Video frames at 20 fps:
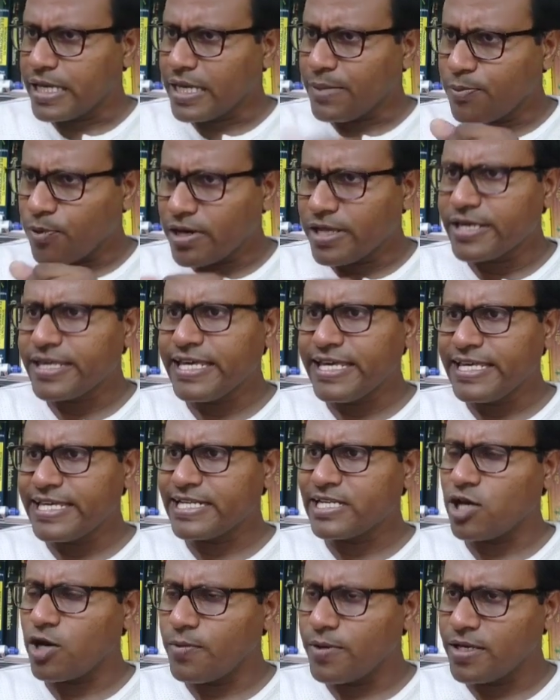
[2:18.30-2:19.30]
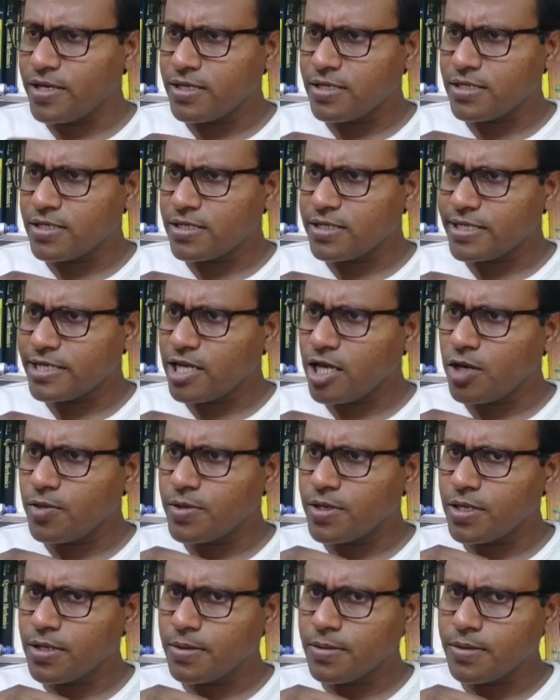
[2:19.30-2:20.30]
এর ফলে কি যেটা হবে সেটা
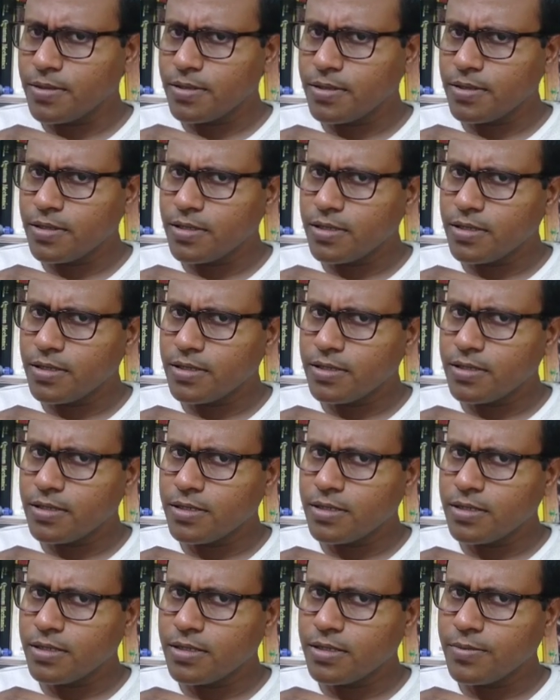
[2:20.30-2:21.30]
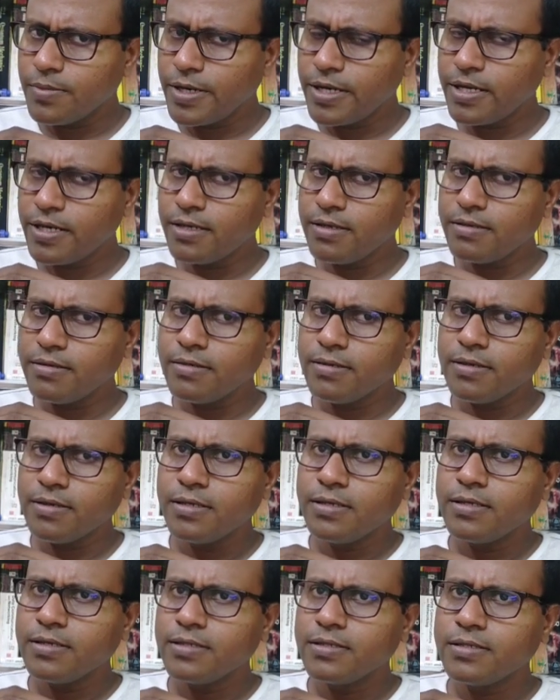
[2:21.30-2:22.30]
হবে মানে
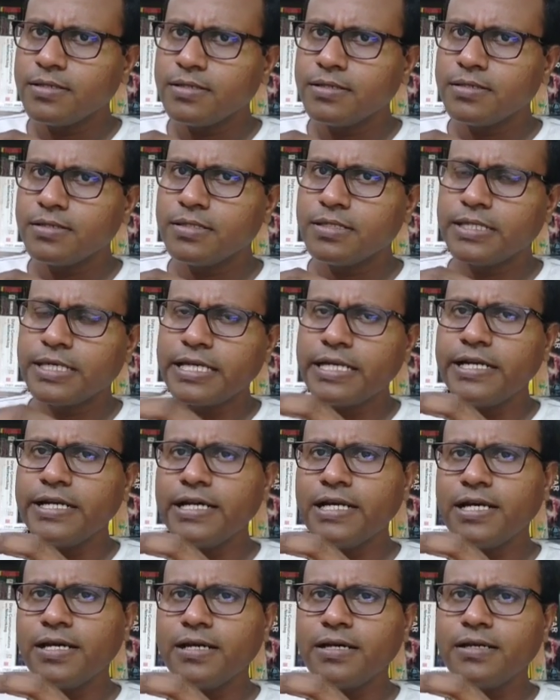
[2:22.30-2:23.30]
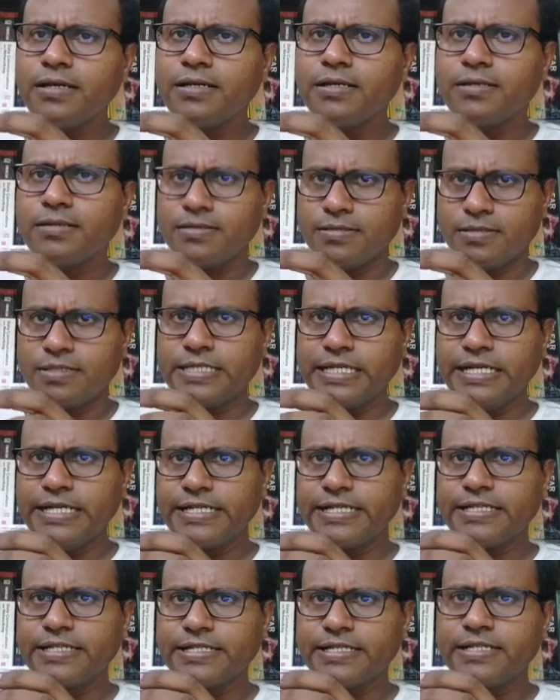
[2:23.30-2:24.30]
ছেলেরা
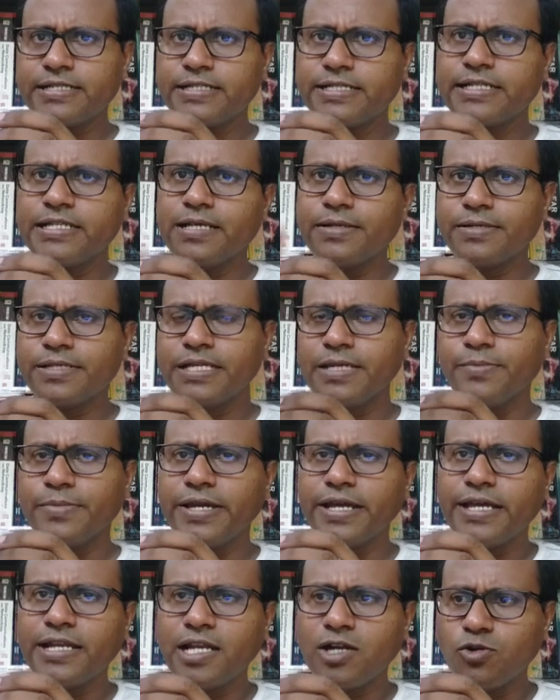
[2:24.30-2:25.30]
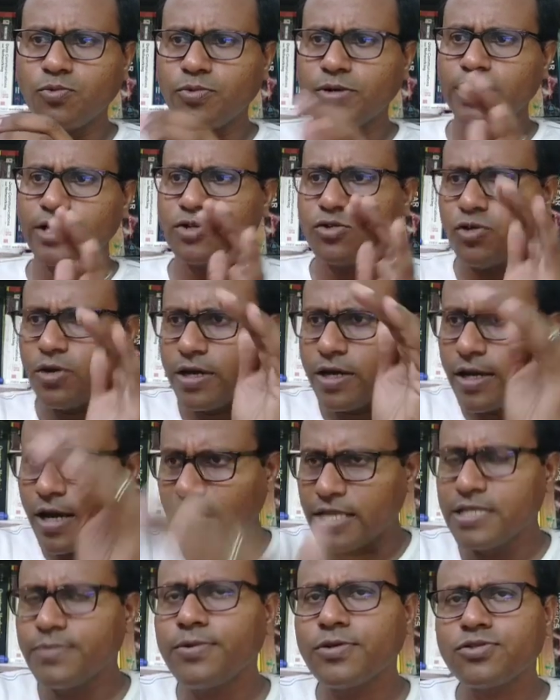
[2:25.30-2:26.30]
ছেলেটা যেটা সেটা সে মেয়েটার উপরে একটু
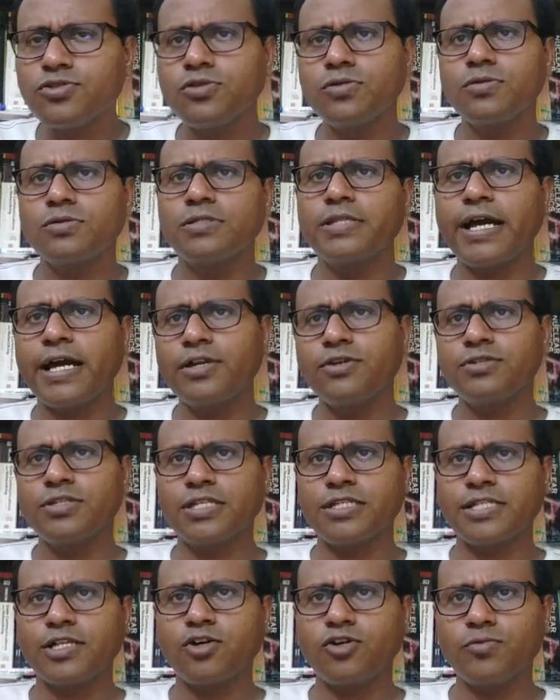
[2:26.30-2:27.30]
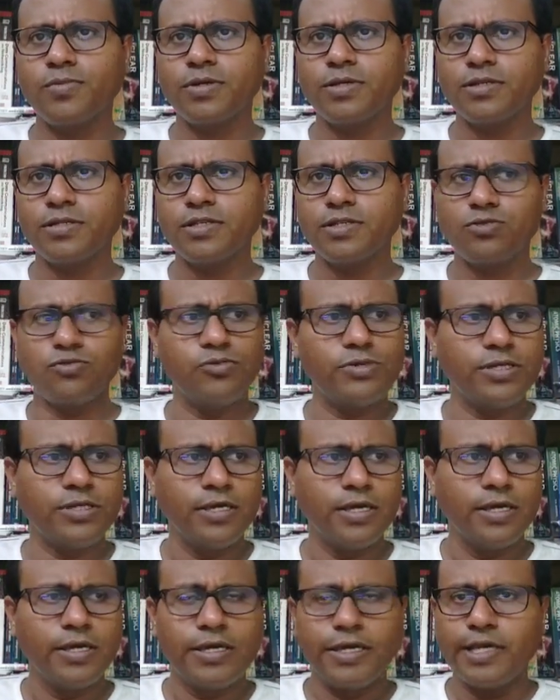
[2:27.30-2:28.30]
আধিপত্য দেখানোর চেষ্টা করবে যে তুই
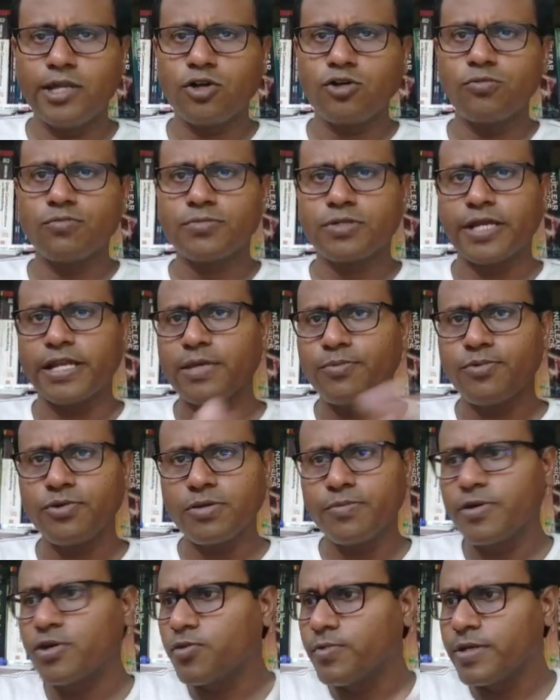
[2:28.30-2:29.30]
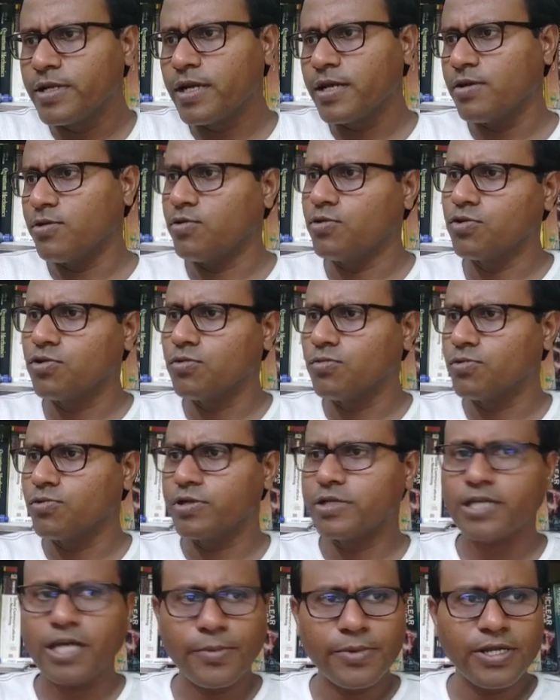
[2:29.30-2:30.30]
এরকম শাড়ি পরে বেরোবি না ওরকম
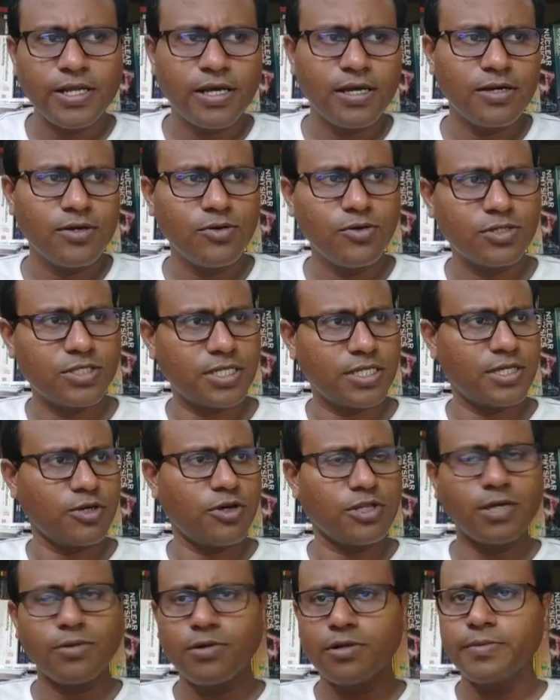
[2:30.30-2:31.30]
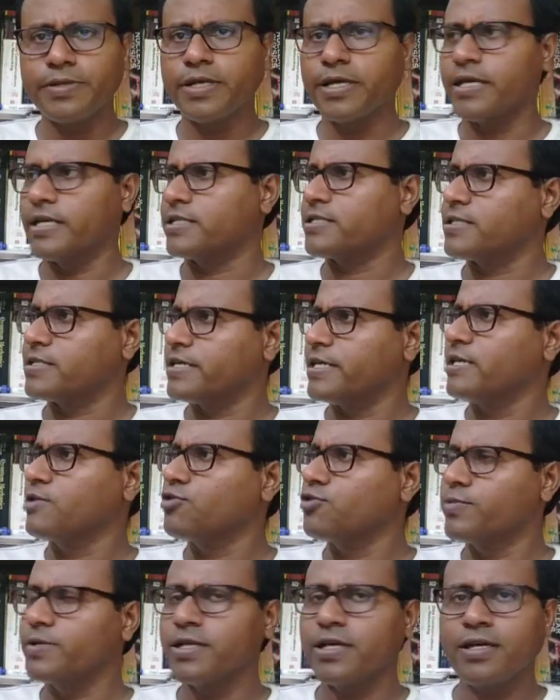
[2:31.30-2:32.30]
করে যাবি না ওর সাথে কথা বলবি না এর সাথে এই
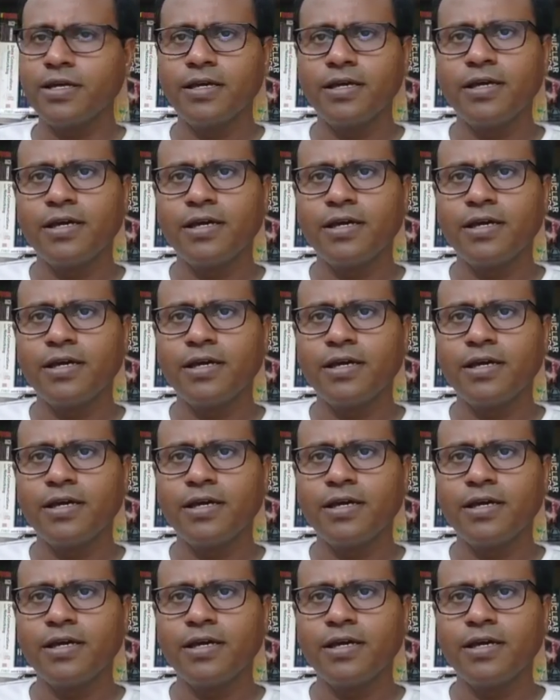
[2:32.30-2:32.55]
করবি না